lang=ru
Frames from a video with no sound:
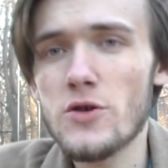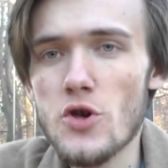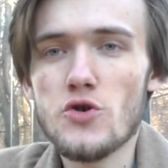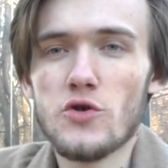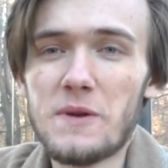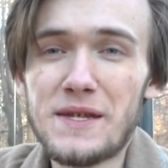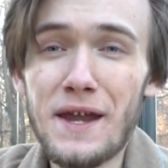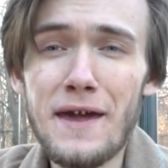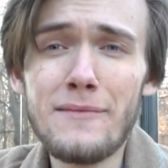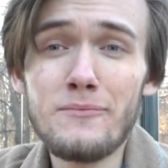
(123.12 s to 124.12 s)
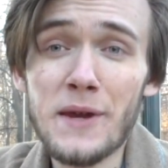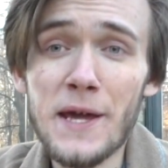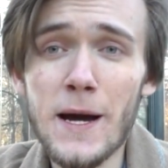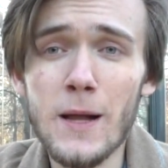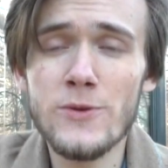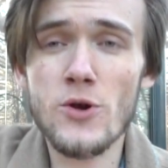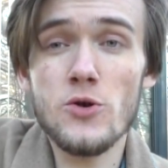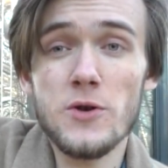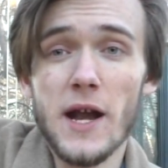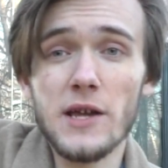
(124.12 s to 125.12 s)
чуть-чуть быстрее, приехал
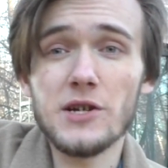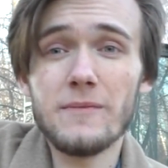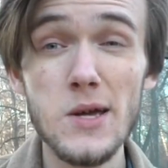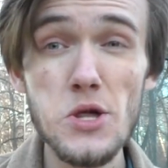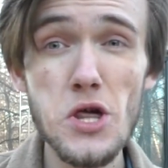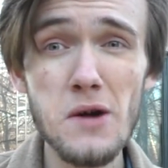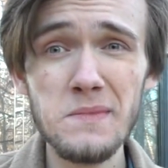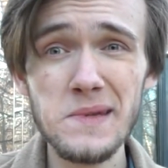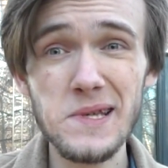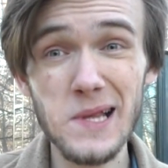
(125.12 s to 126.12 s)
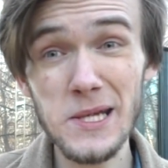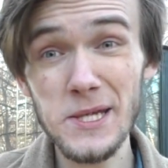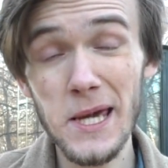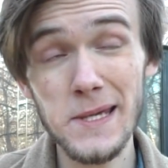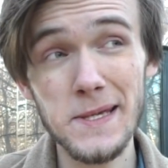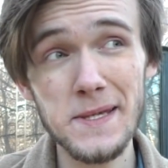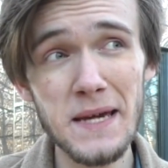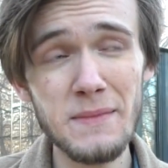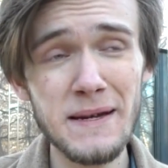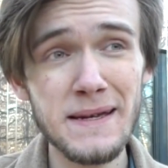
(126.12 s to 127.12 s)
чуть-чуть раньше. Чем сложнее
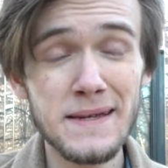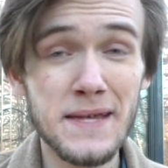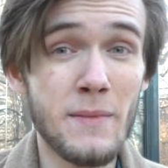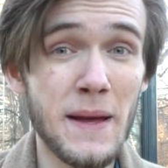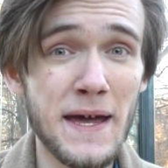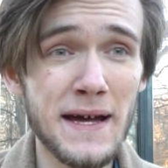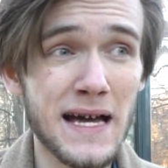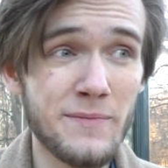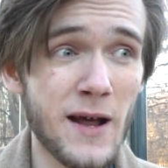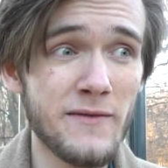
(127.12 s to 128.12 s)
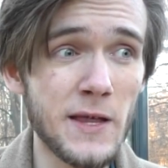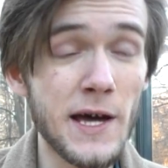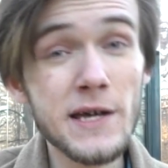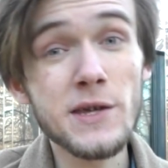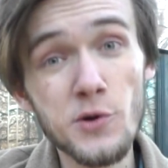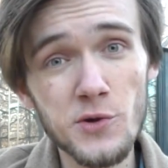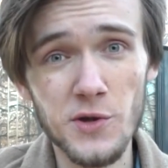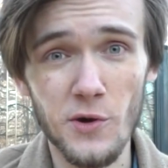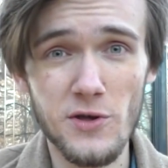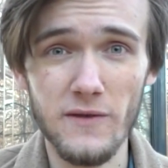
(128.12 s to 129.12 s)
система, тем она, как правило,
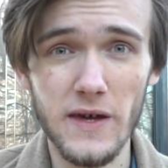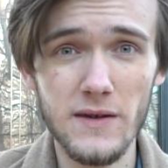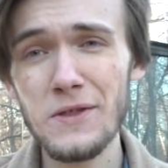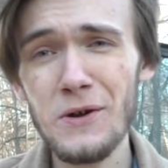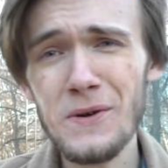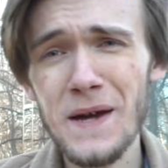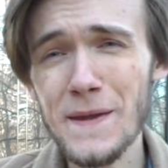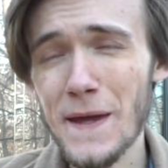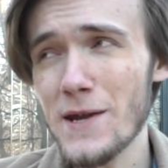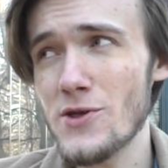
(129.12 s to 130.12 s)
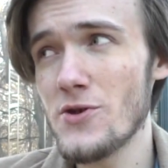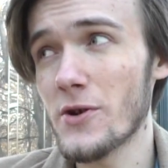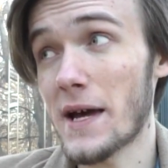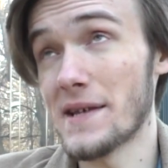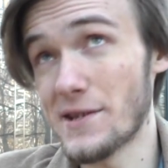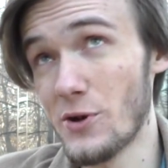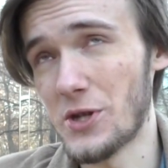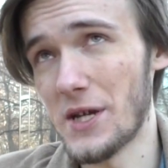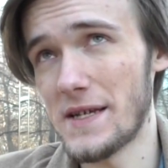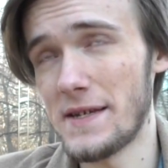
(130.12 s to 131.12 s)
неустойчивей. Но когда речь идет о
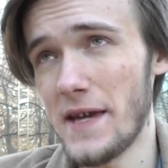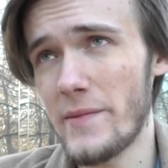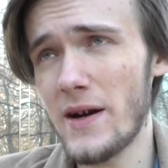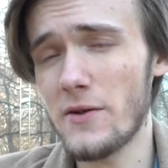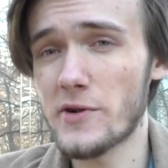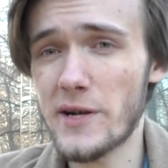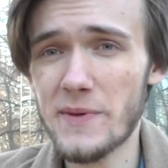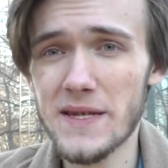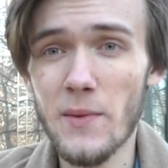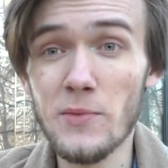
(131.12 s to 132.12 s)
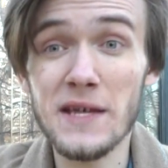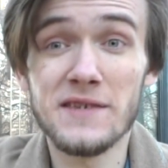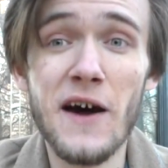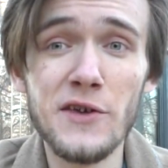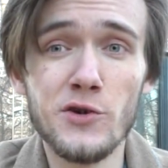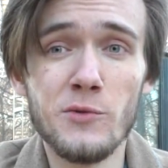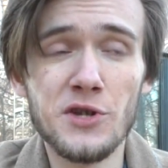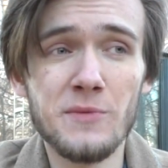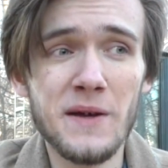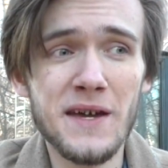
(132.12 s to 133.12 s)
сложных системах, уже по самому названию
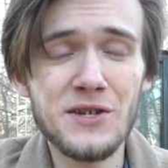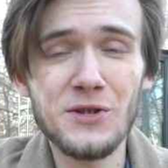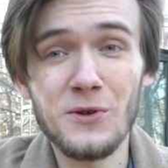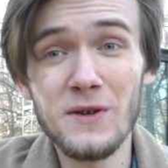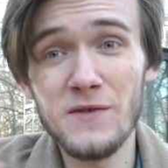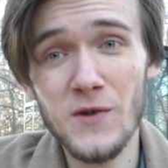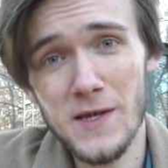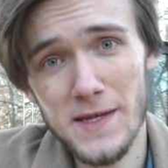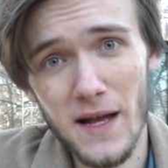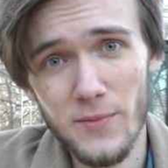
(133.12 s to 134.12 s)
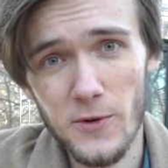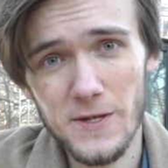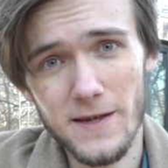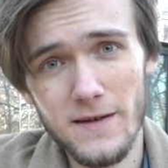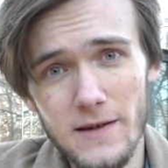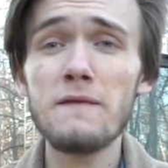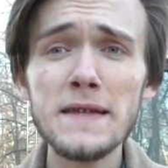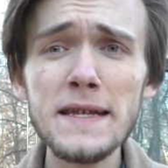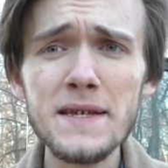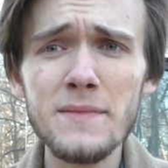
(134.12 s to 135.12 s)
можно понять, что не все здесь так просто. В
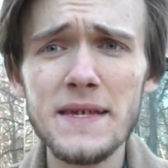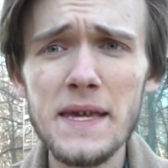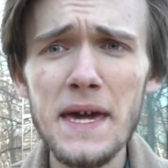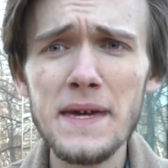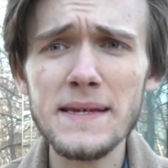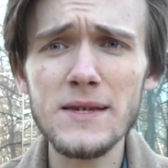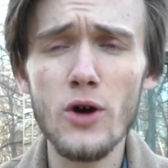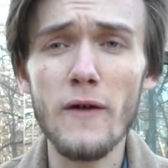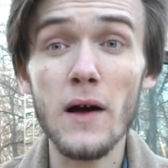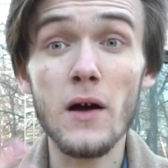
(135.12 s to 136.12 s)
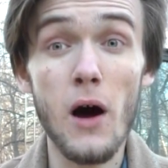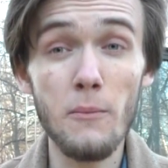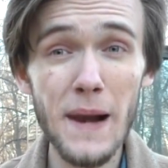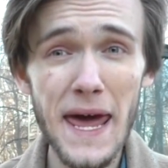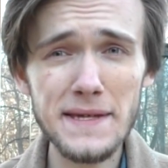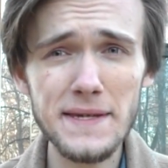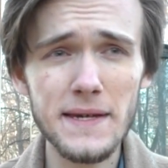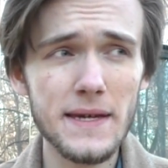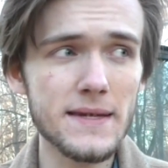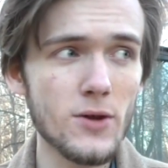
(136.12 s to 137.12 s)
английском языке есть слово complex
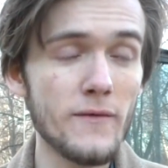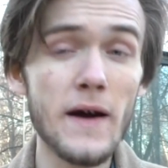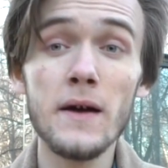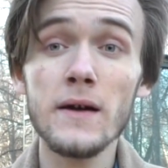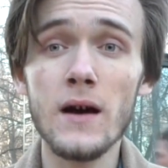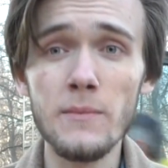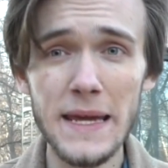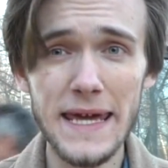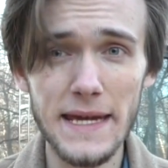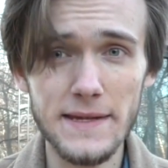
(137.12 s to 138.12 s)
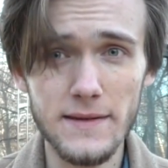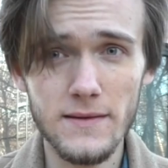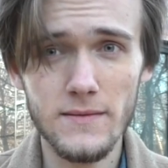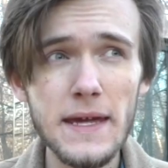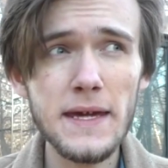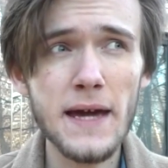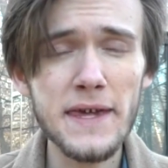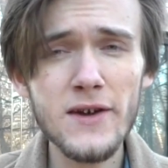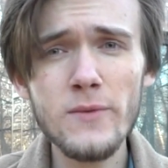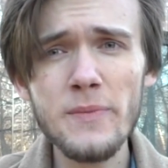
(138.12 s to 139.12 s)
и слово complicated. И
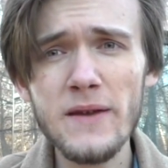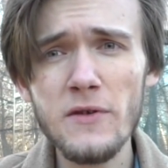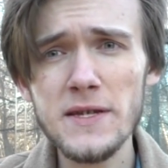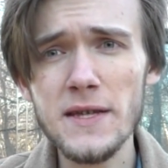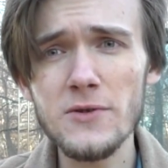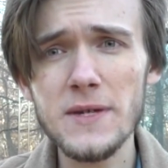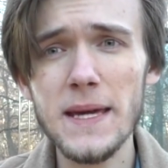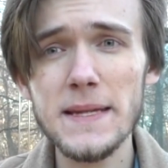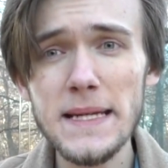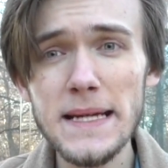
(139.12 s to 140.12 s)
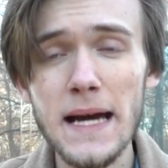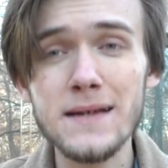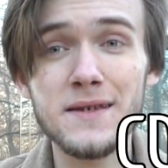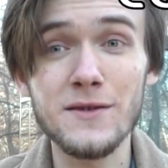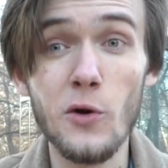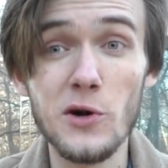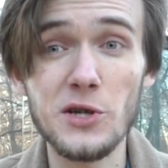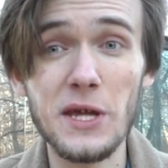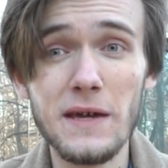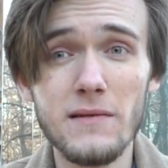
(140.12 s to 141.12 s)
они оба переводятся на русский язык как
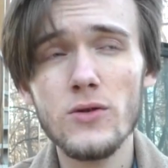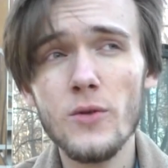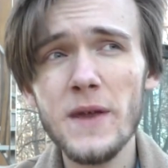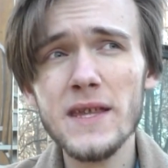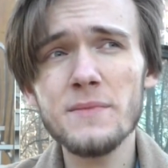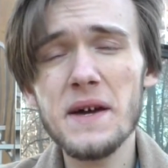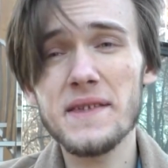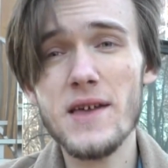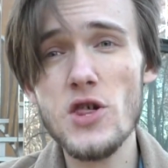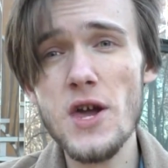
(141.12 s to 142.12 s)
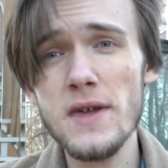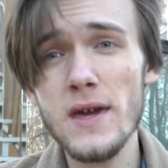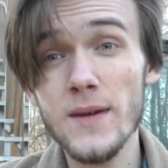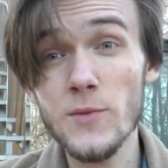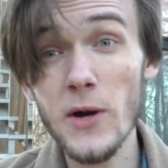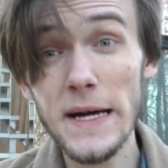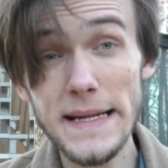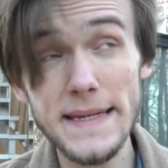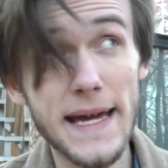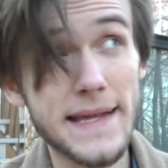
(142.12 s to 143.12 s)
сложный, но при этом их значения немного
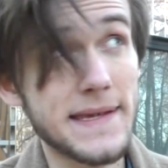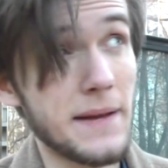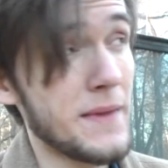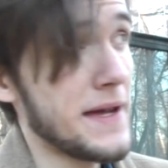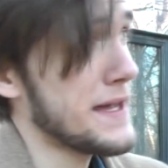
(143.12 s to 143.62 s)
разнятся.